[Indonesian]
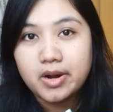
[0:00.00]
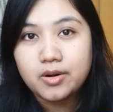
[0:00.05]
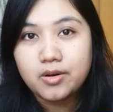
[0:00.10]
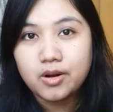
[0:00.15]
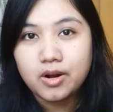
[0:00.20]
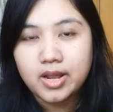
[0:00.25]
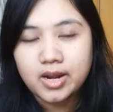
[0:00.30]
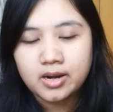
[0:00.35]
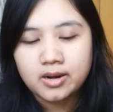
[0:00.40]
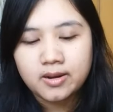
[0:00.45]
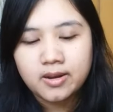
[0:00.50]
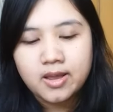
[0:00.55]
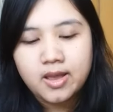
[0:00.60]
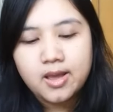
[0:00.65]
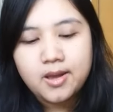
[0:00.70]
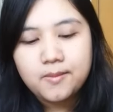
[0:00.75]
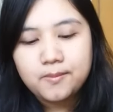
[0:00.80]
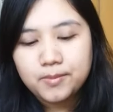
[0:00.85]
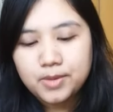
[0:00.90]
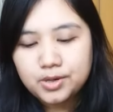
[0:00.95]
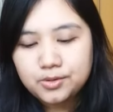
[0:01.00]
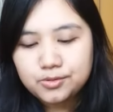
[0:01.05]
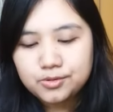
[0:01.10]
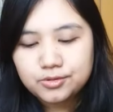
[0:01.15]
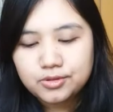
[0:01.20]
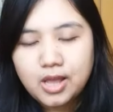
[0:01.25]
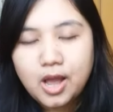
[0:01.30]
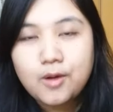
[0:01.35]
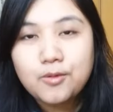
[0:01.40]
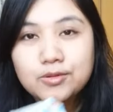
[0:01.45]
dolar
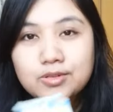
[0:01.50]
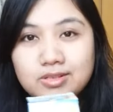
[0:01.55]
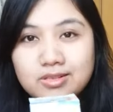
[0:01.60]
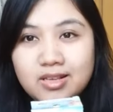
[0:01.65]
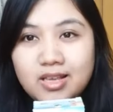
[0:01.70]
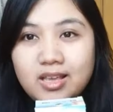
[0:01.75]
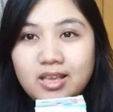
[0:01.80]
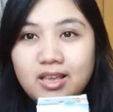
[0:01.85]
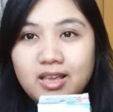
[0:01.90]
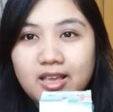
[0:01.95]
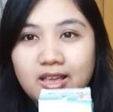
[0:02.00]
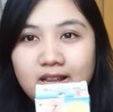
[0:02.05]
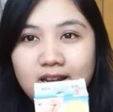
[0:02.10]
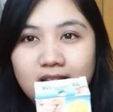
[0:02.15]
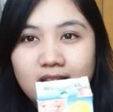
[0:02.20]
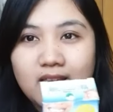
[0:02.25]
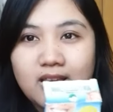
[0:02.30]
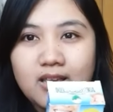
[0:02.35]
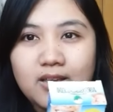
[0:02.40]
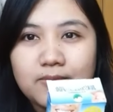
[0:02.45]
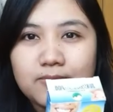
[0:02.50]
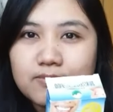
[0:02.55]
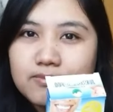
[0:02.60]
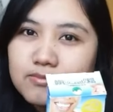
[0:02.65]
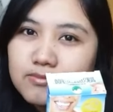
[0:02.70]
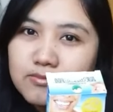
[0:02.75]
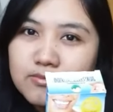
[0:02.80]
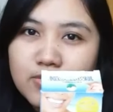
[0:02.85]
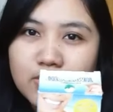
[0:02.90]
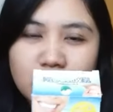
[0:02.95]
menurut aku sih ini
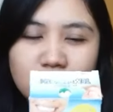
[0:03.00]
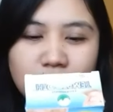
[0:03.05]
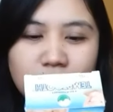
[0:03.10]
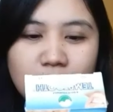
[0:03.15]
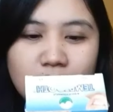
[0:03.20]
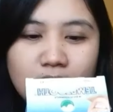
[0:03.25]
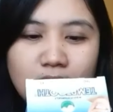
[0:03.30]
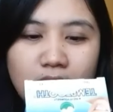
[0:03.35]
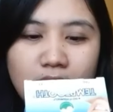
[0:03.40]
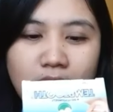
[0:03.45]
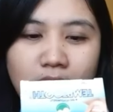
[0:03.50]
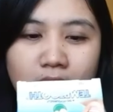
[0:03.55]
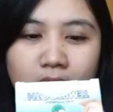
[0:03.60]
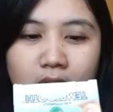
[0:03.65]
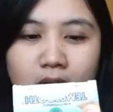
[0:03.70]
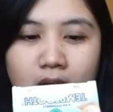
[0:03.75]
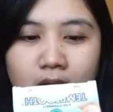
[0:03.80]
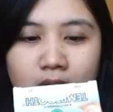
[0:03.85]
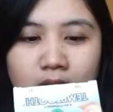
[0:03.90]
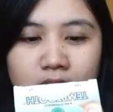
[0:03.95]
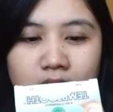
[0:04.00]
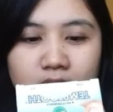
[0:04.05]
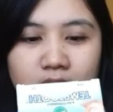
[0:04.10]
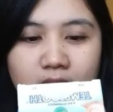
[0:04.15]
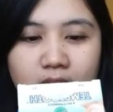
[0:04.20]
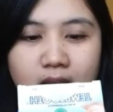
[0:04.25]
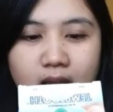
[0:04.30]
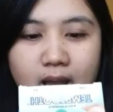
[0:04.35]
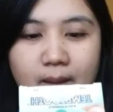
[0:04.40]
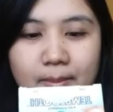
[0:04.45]
uh,
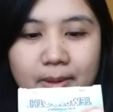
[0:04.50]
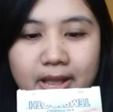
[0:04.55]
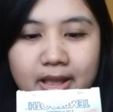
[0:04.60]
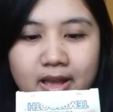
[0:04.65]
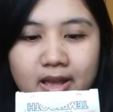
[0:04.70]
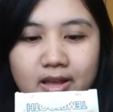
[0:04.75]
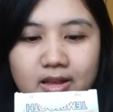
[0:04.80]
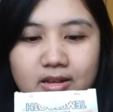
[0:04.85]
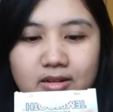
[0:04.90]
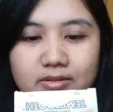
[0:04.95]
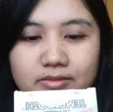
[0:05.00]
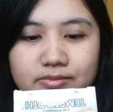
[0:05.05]
apa ya